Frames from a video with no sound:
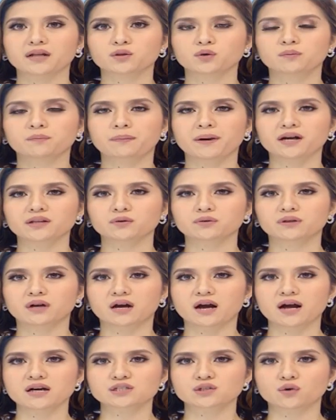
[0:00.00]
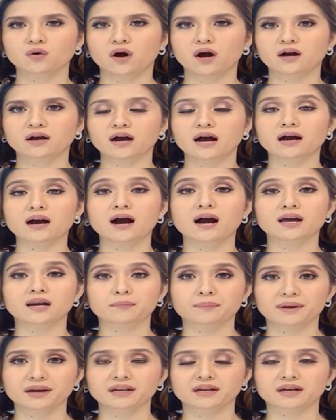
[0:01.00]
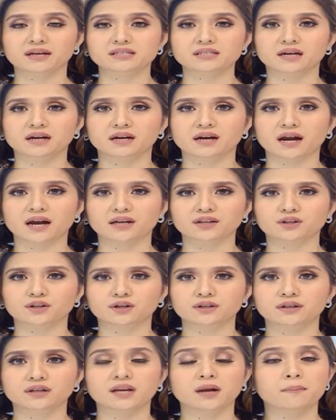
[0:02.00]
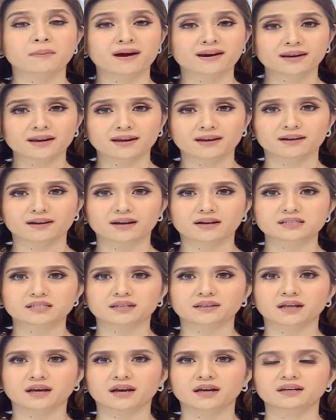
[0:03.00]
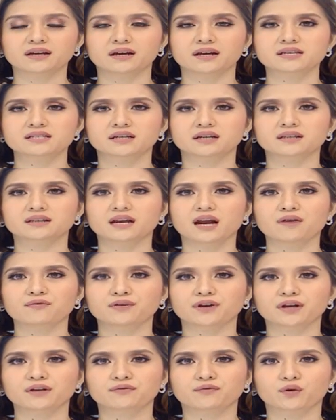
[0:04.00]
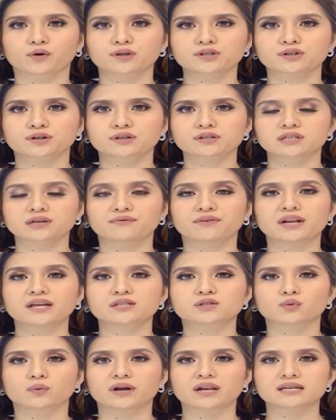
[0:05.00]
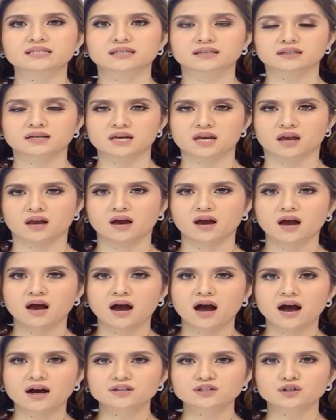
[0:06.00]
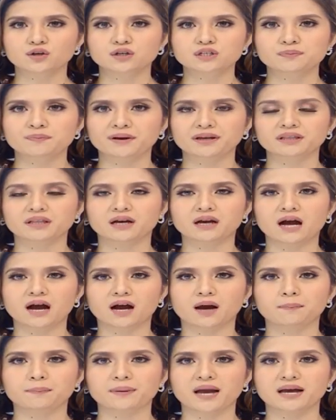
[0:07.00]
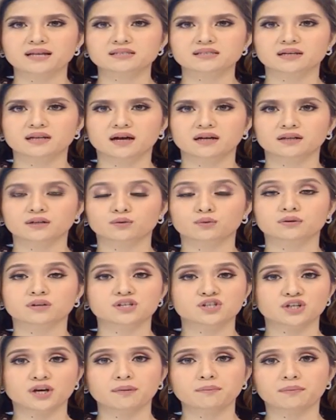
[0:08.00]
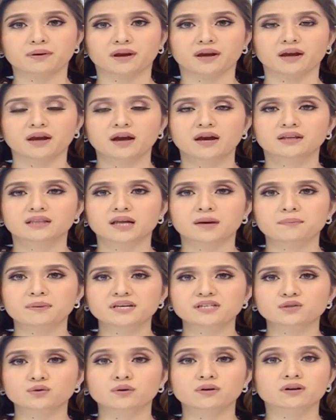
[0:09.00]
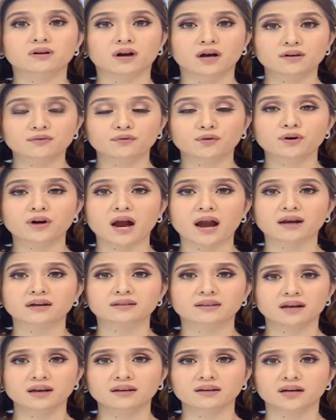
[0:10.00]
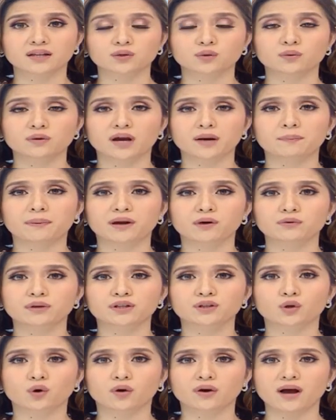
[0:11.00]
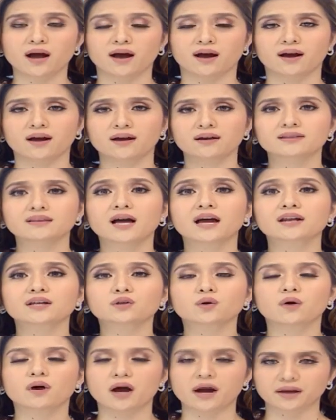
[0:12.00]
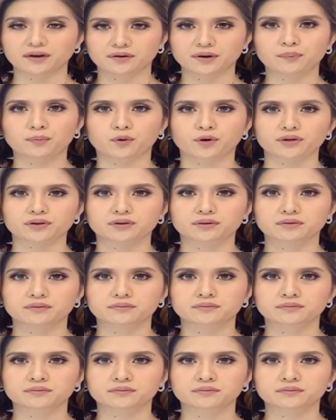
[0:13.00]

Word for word: Patong-patong na kaso ang kakaharapin ng isang rider na namaril ng sitahin ng isang traffic enforcer sa Valenzuela City. Ang sospek nakakapiyansa lang nitong Disyembre na bistong gun for hire din at tulak pa raw ng droga. Narito ang aking report.